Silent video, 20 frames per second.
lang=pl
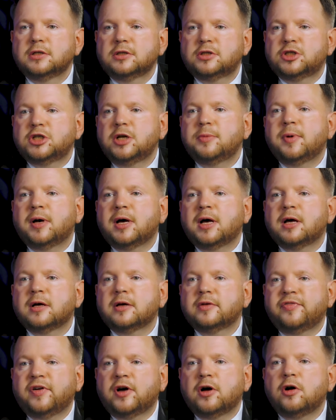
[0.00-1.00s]

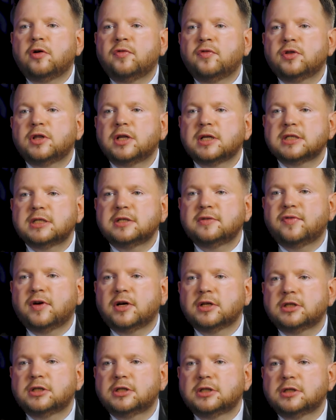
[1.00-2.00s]
Trzeba fachowo
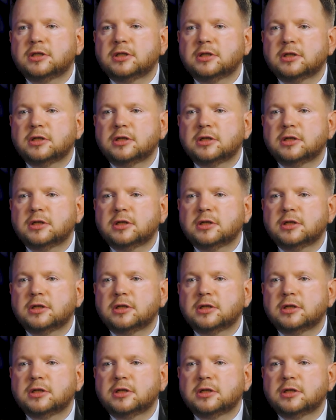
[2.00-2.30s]
nazywać